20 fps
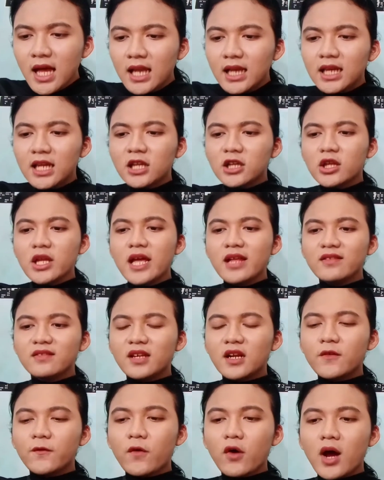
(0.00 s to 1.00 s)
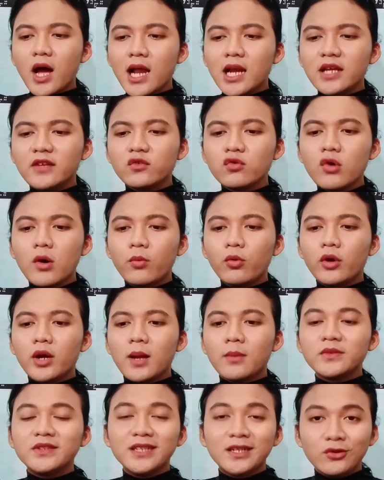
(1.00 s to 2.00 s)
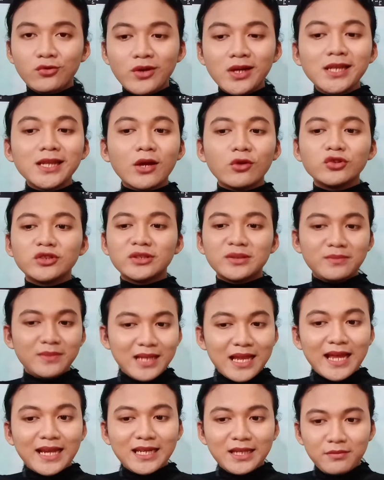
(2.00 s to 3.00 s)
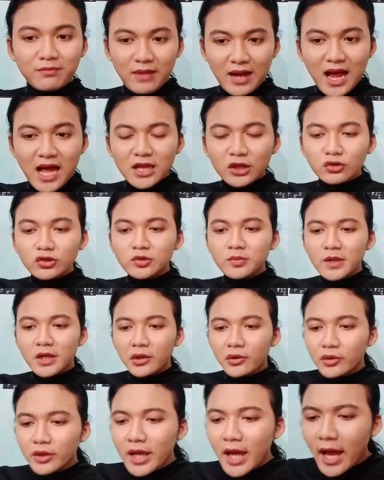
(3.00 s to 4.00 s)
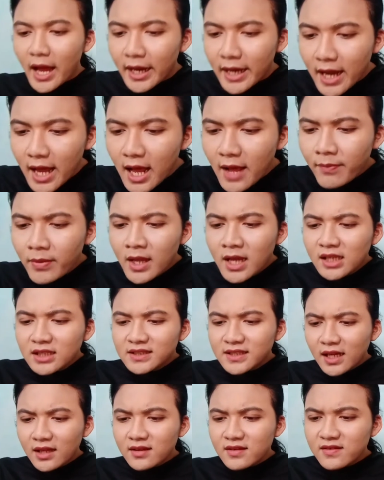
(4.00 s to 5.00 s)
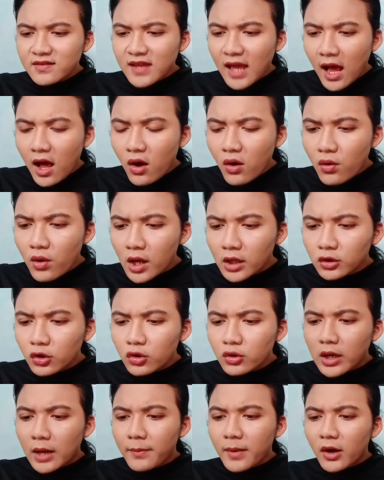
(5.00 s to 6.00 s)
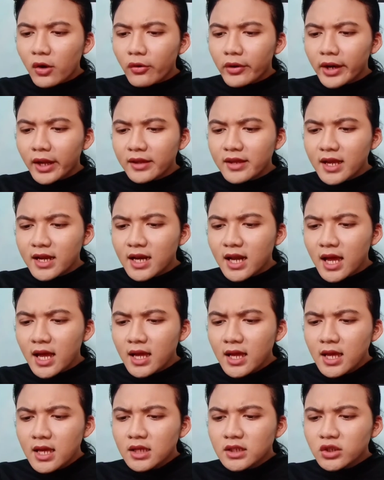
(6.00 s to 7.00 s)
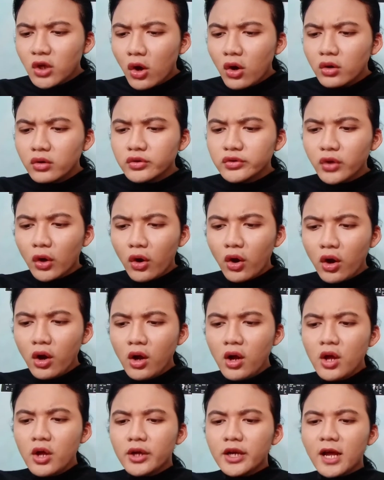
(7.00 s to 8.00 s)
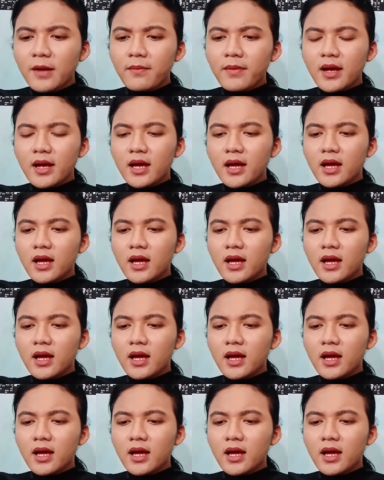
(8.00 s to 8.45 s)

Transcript: lead dancer vokalis 26 Januari tahun 95. Terus berikutnya ada Chen Xiao atau nama koreanya adalah Songso nama